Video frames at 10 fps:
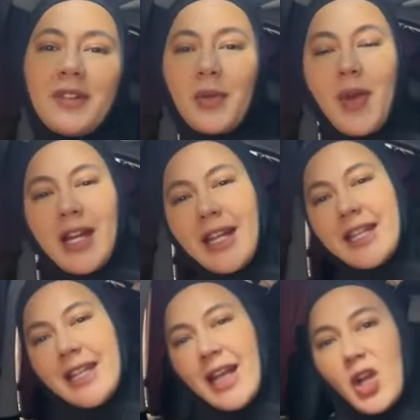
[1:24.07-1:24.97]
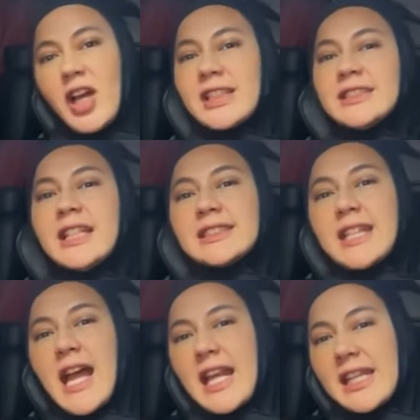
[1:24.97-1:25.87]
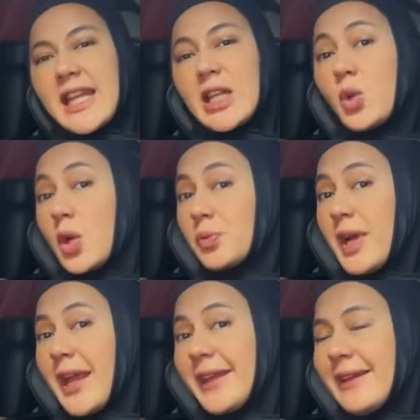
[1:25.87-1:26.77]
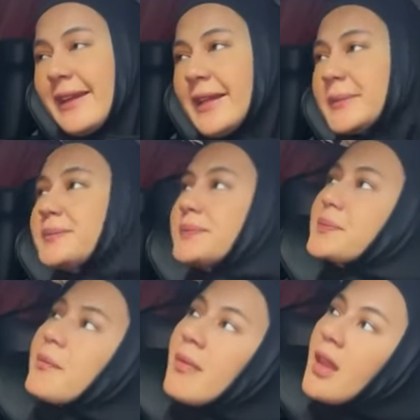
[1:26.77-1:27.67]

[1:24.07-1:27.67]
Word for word: oleh sang model di hadapan kamera. Discovering the